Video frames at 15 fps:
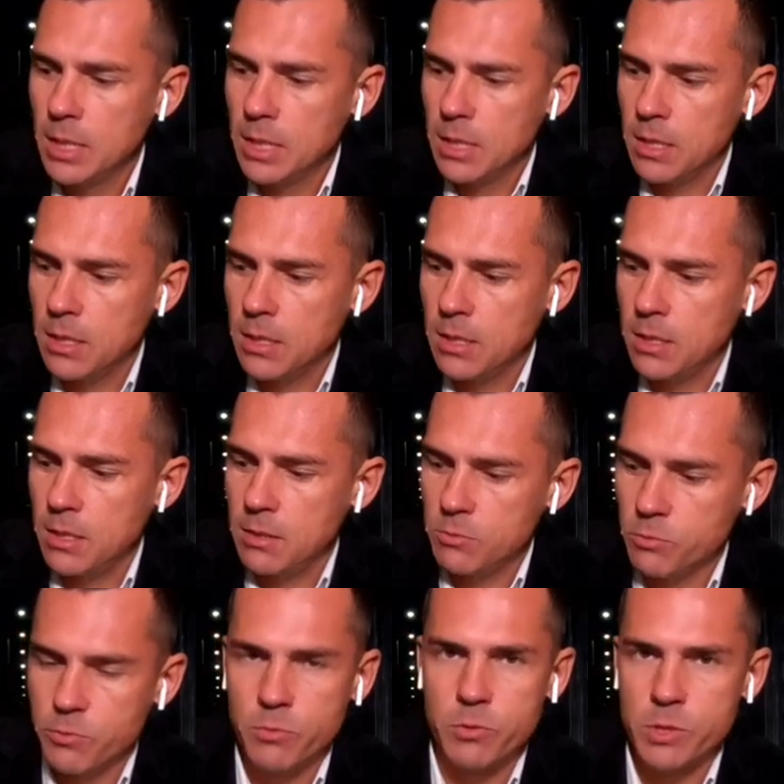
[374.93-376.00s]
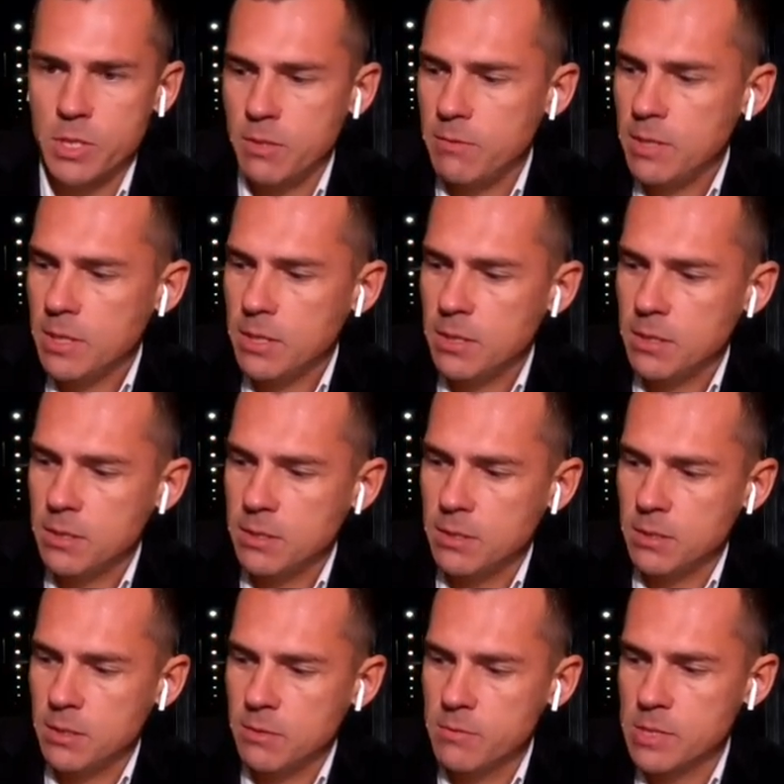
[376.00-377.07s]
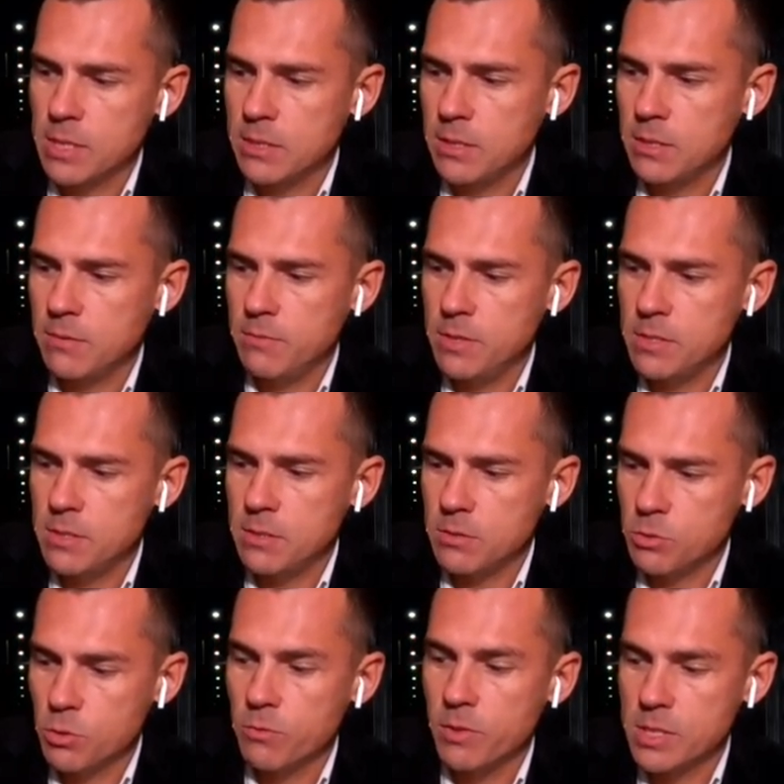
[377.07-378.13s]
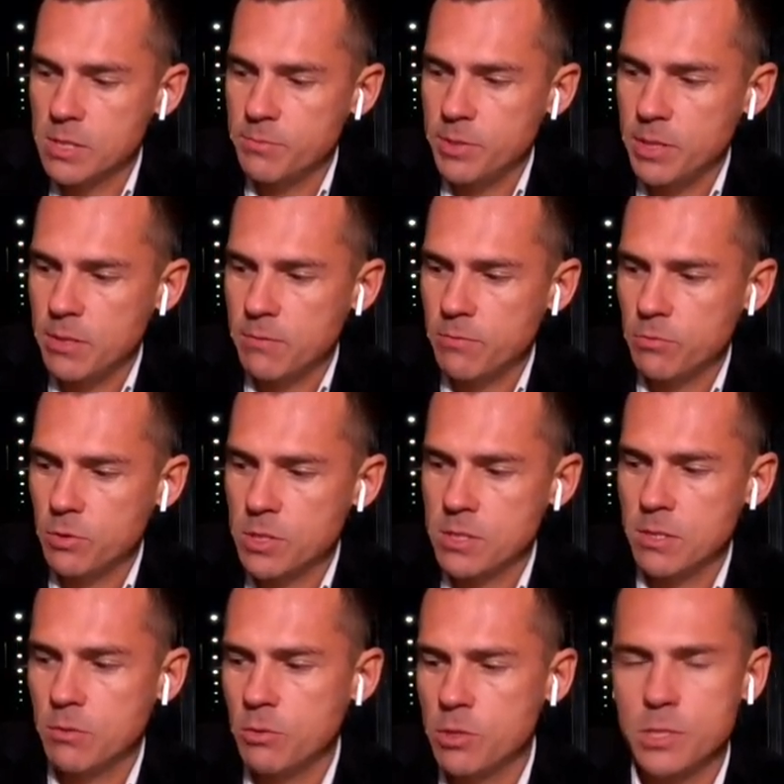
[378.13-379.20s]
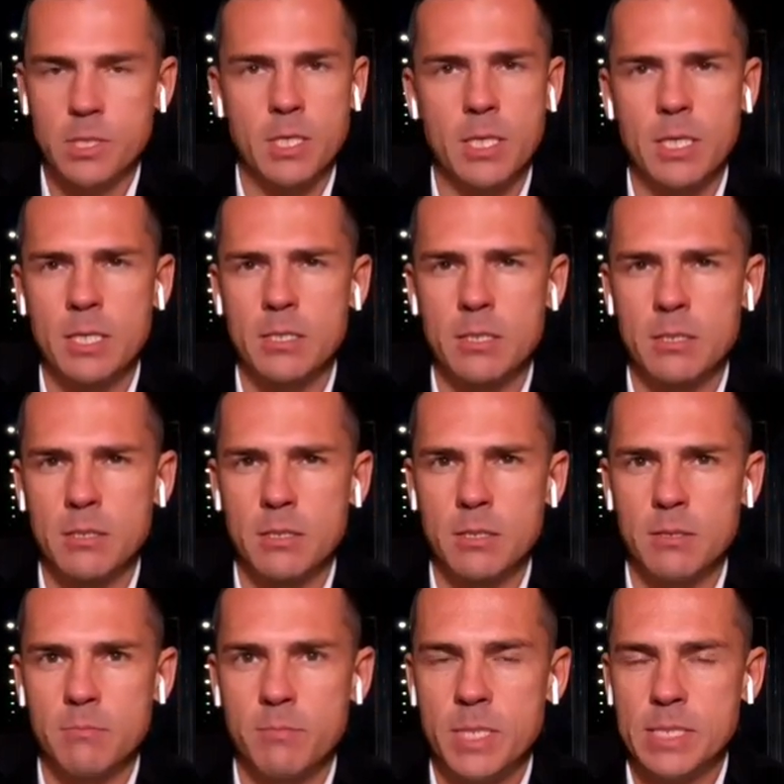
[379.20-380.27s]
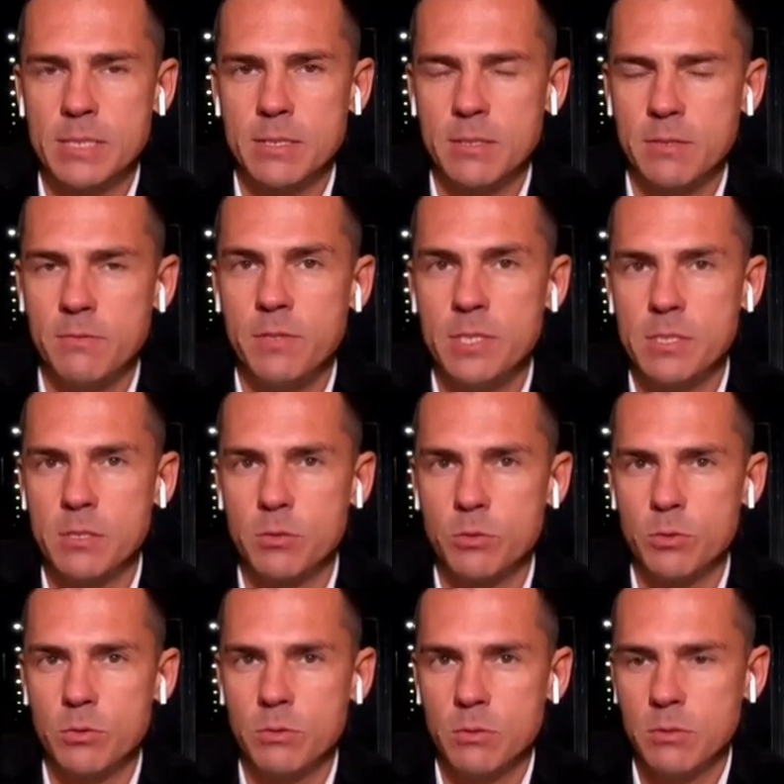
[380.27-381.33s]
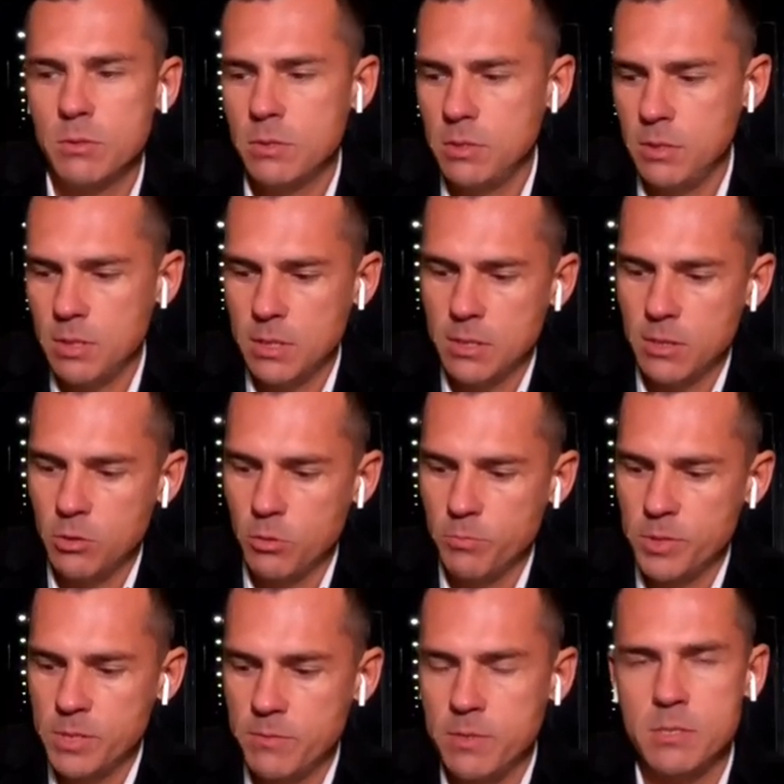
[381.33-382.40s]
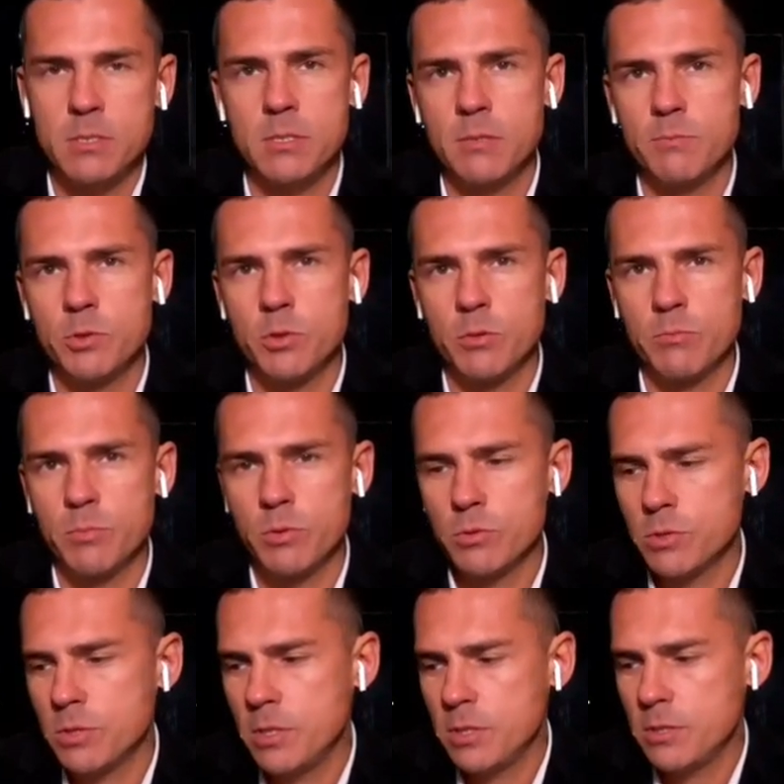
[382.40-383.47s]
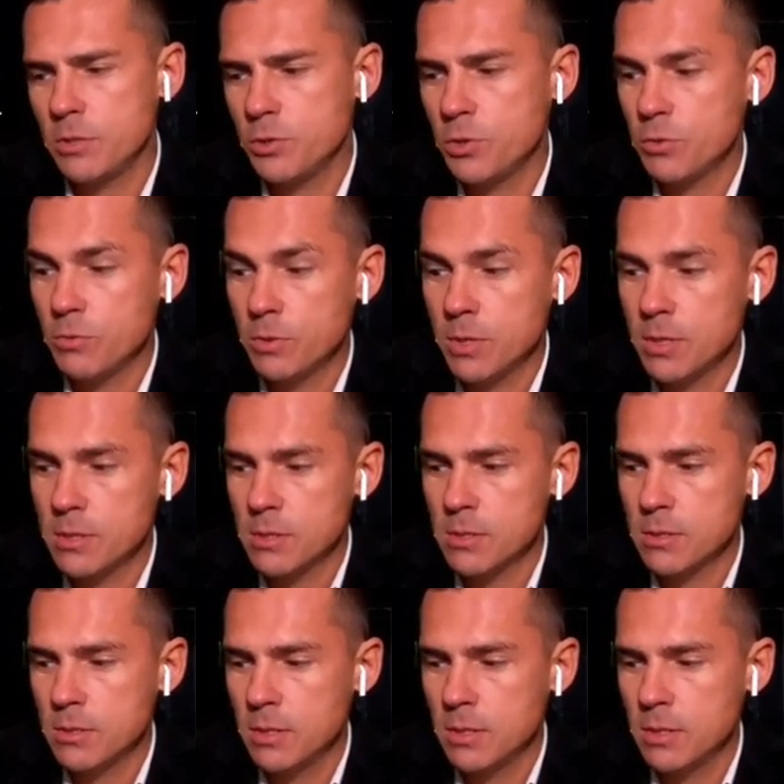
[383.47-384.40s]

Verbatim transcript: А, ну, в двух словах, э, на высоте 200, 120 метров у нас находится генератор э, массой 200 тонн, и одна лопасть весит 7 тонн. Плюс есть еще у нас